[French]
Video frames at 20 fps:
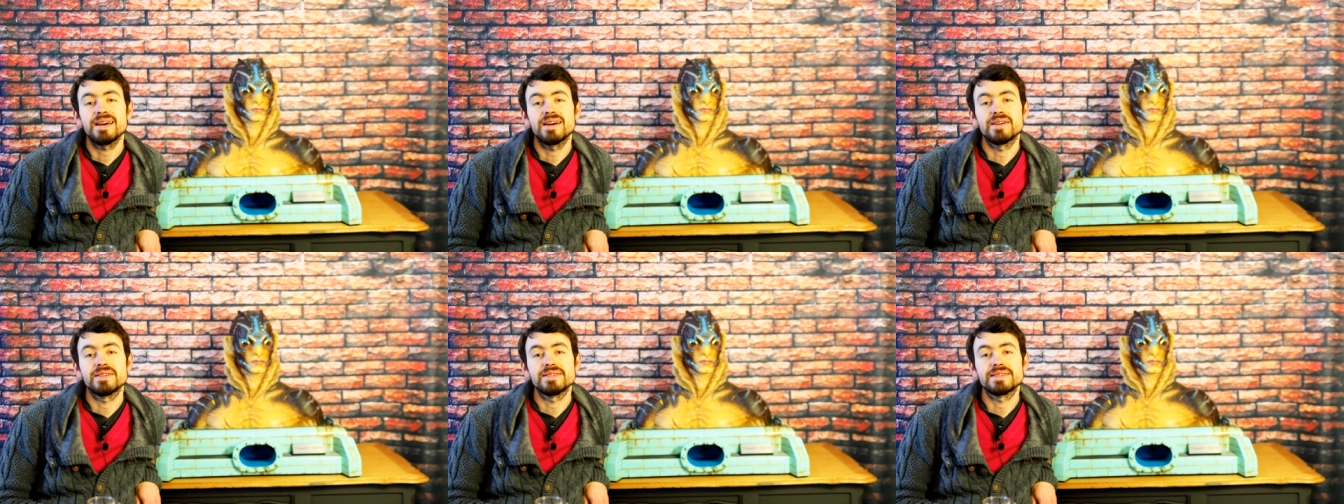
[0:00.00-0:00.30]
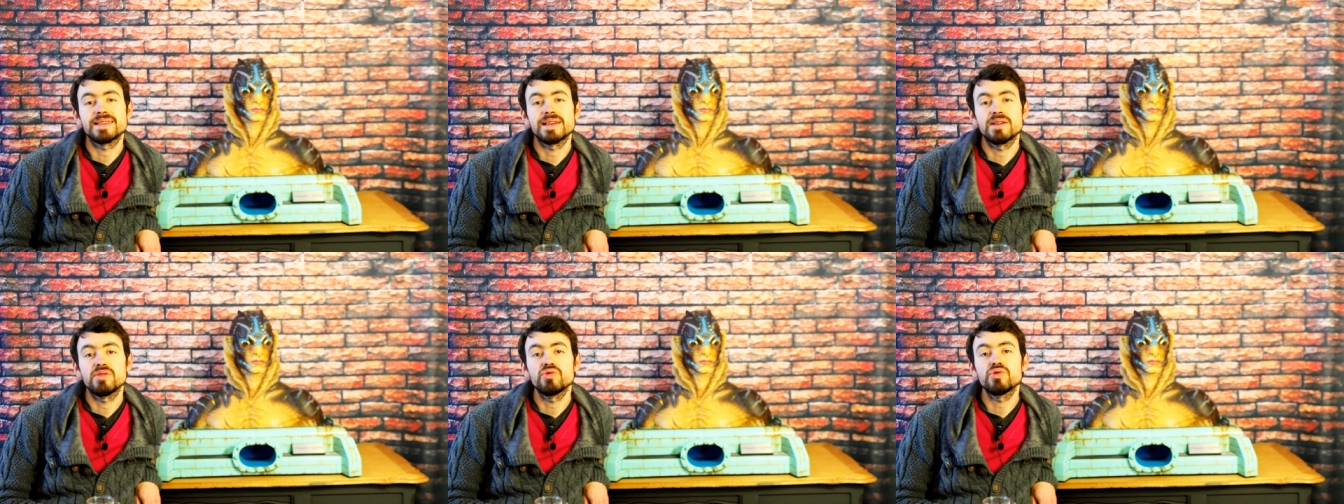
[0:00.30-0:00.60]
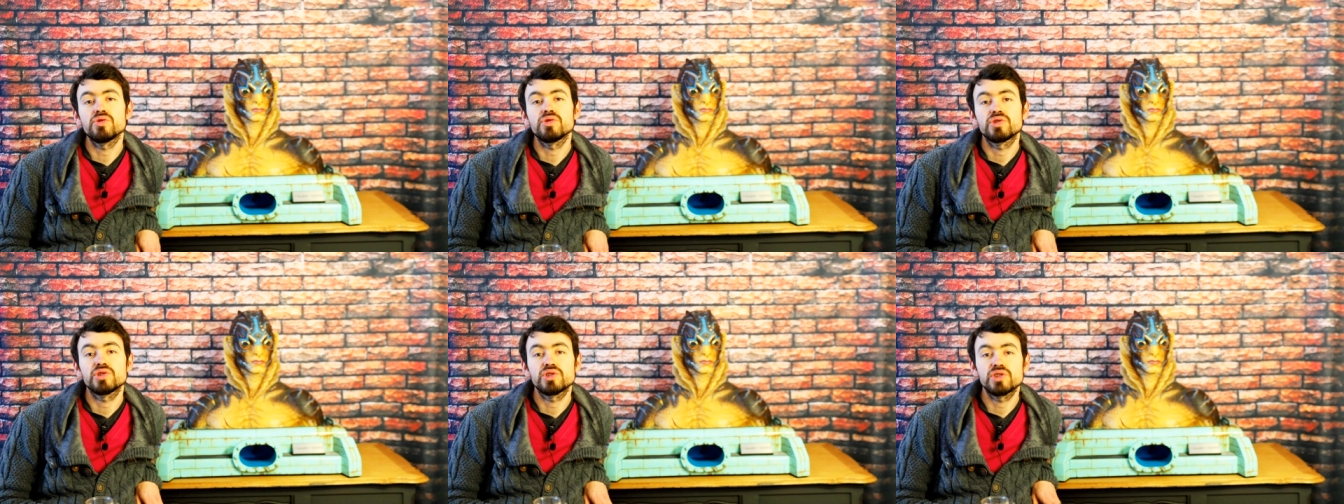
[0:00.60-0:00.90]
euh, c'est
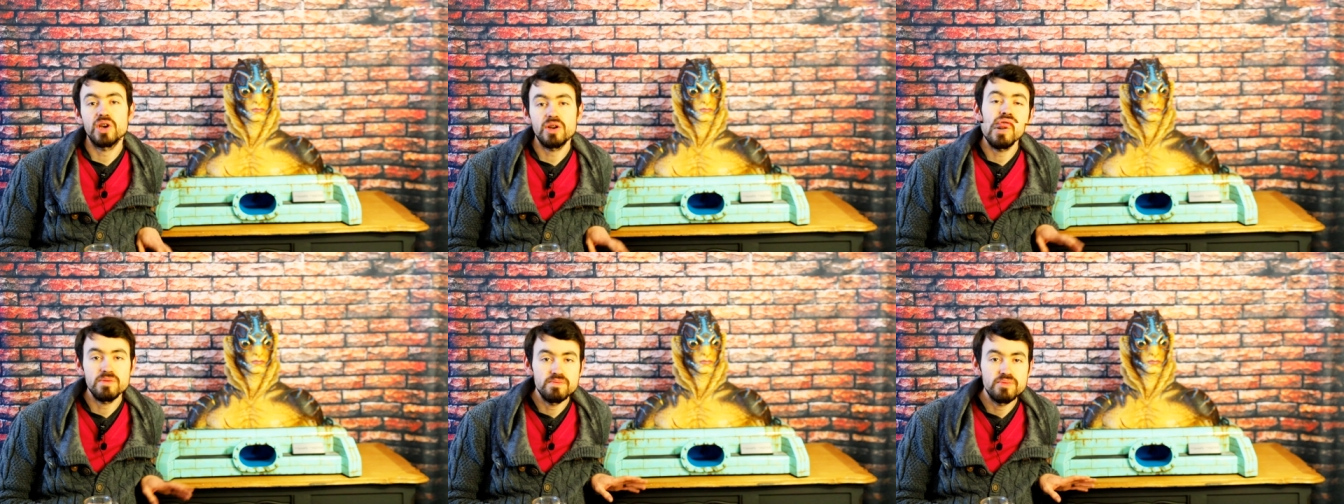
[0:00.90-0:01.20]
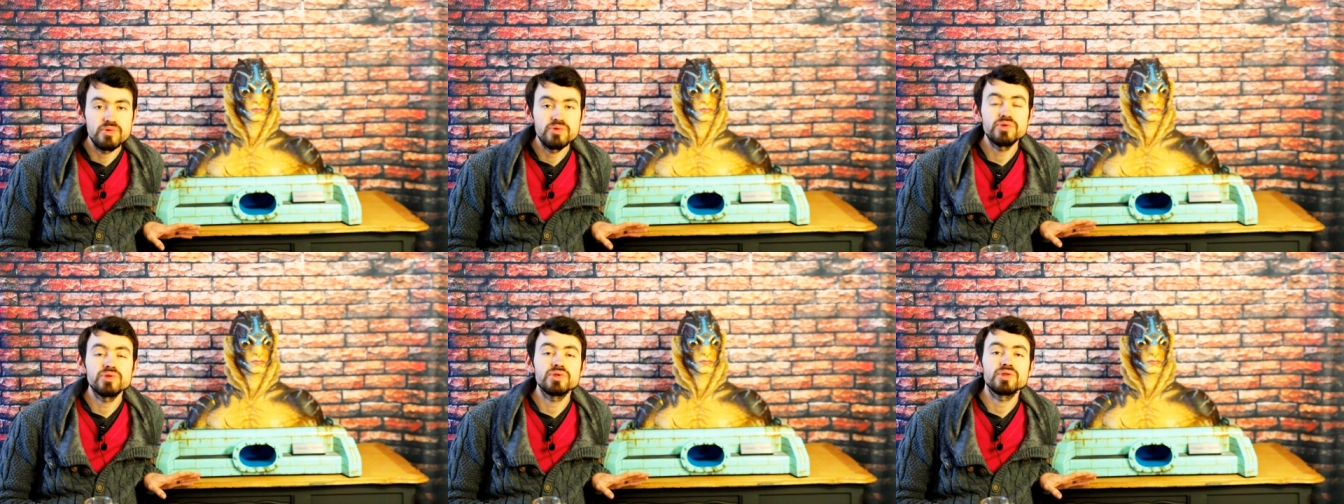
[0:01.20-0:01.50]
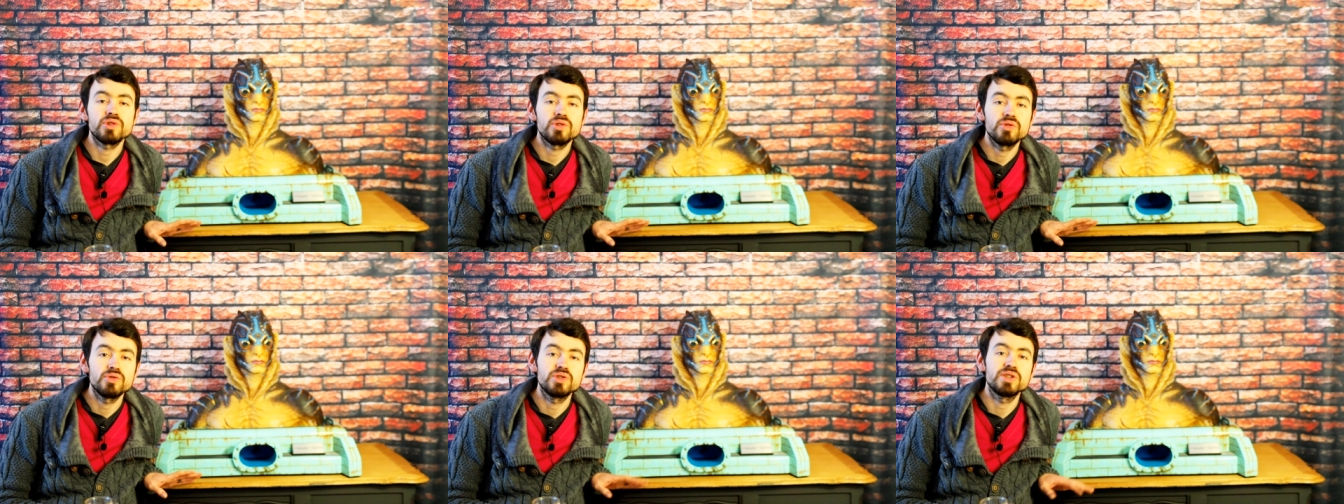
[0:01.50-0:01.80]
le seul
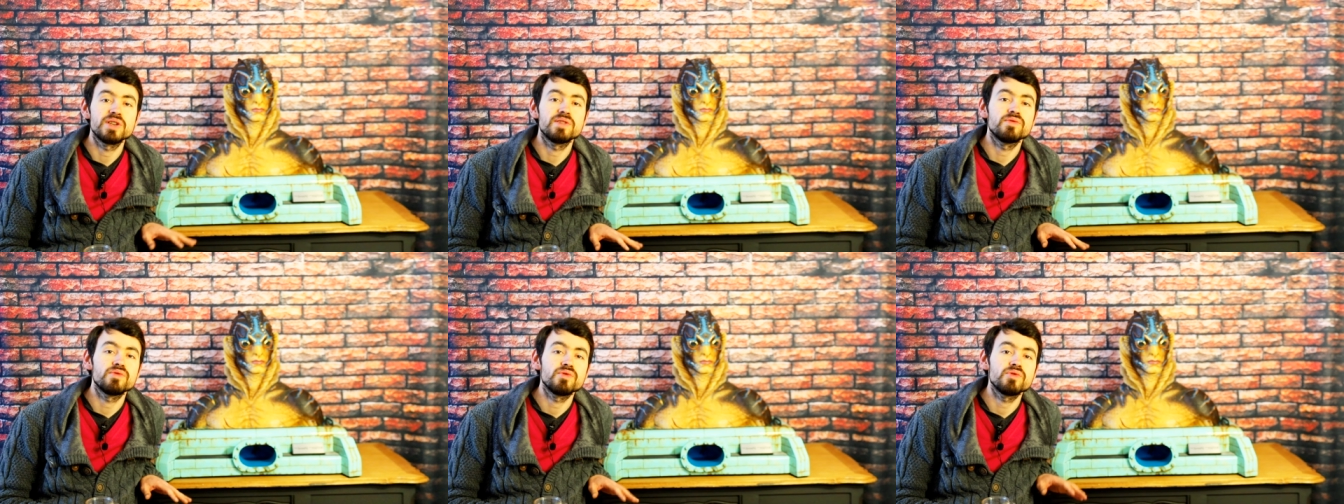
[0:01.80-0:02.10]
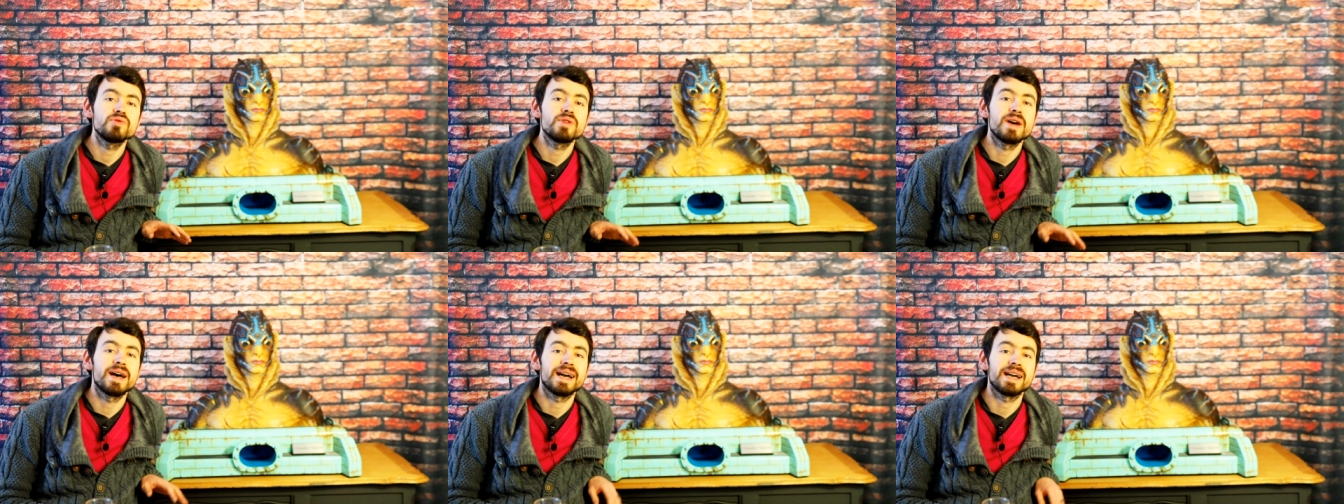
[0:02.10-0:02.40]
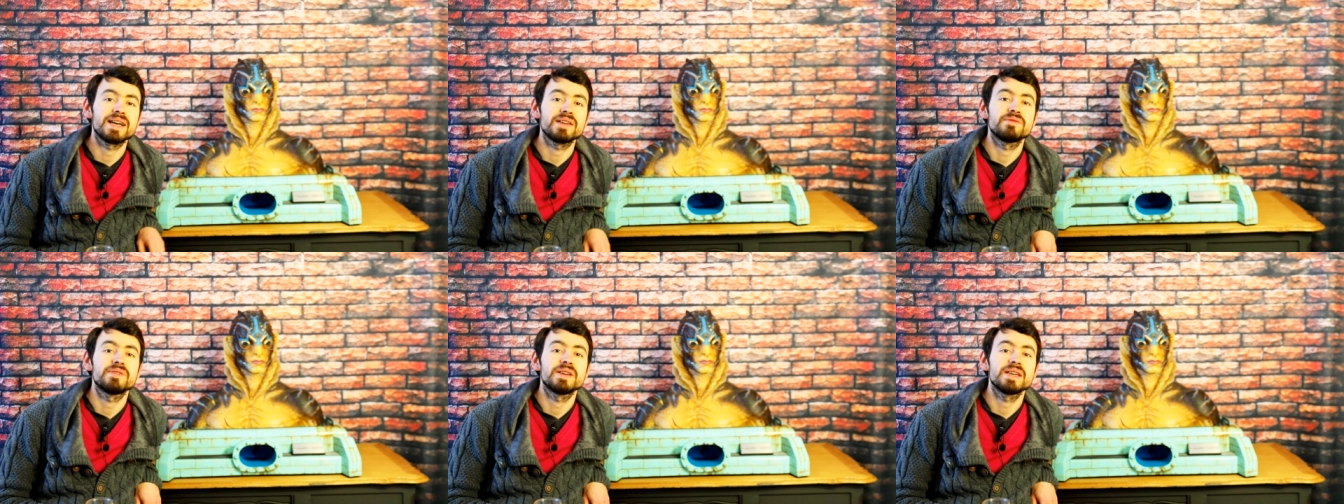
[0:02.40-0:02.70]
buste que j'ai vu
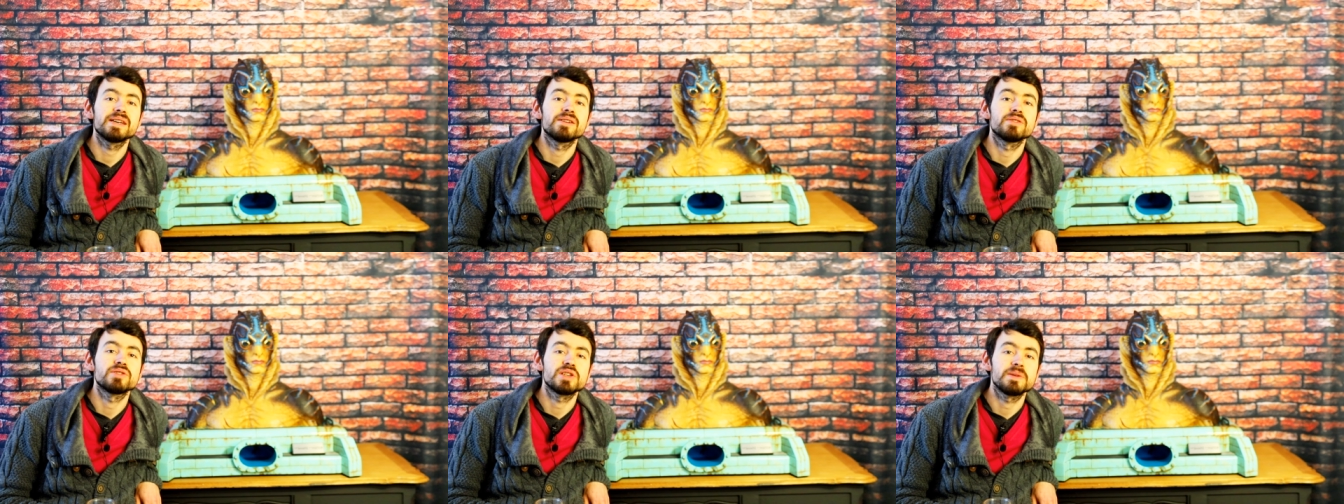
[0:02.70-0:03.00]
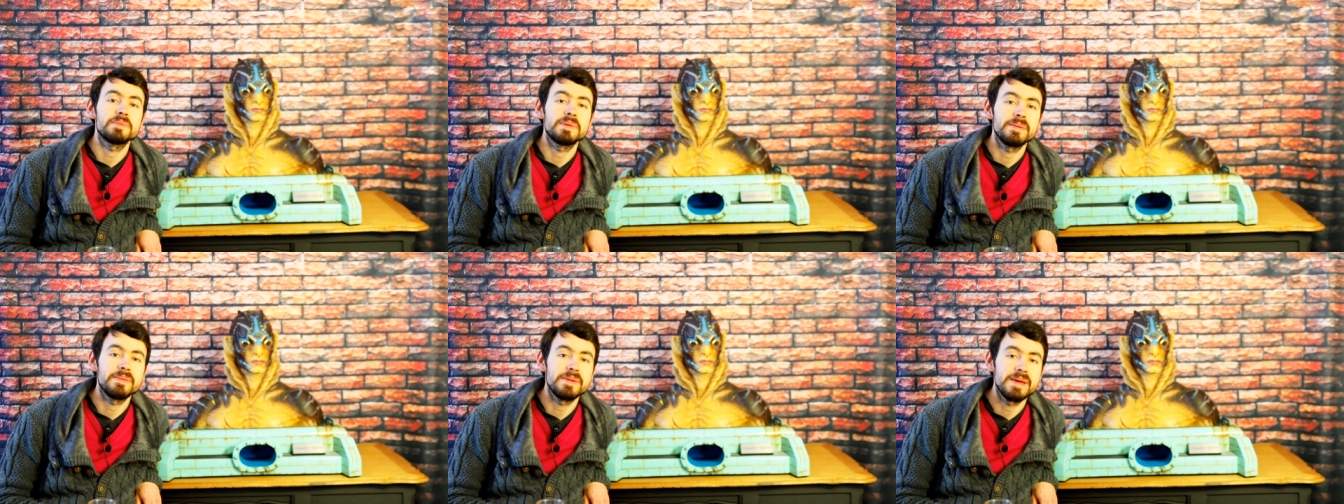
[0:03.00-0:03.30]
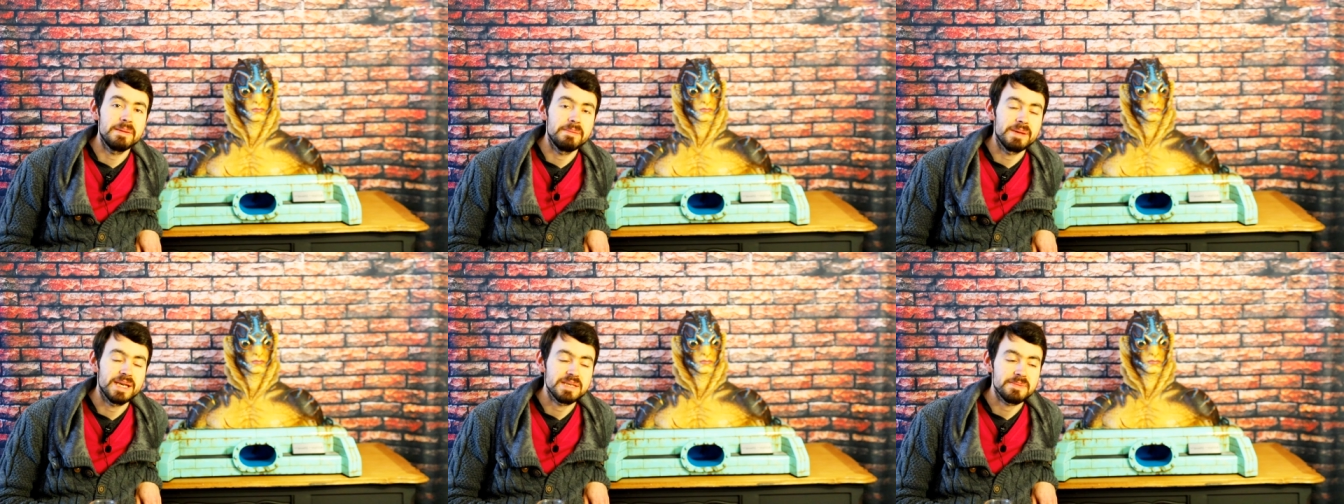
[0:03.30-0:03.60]
arriver euh, chez
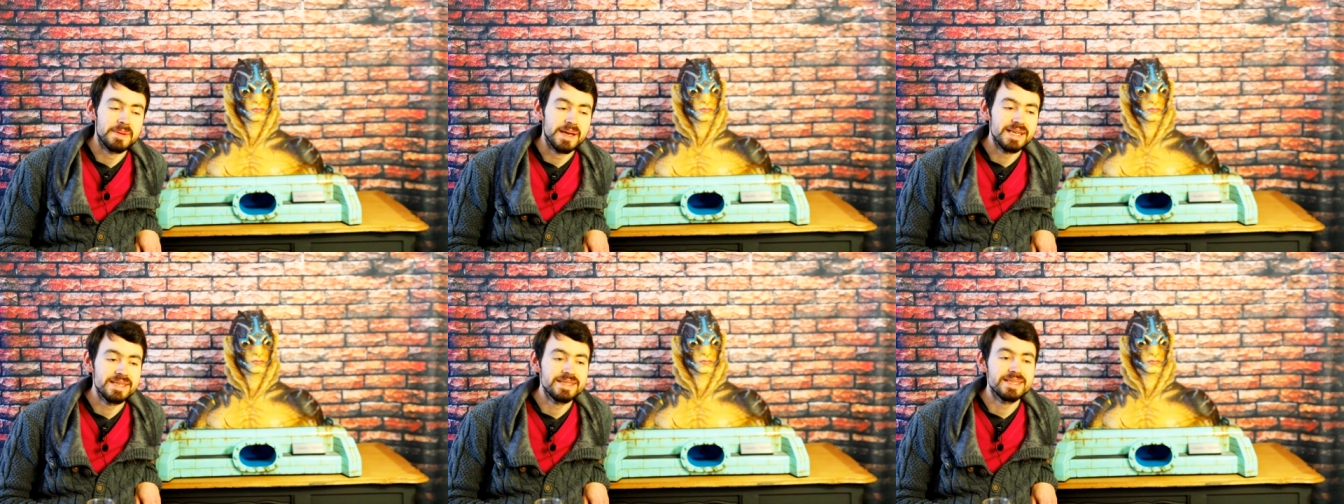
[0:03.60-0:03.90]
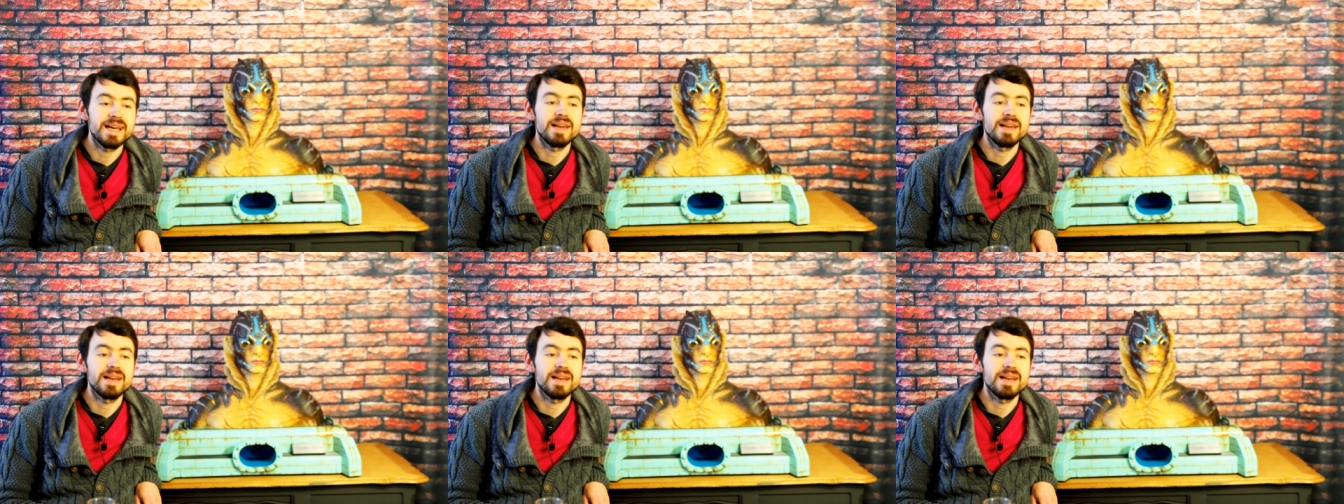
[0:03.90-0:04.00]
PBM Express.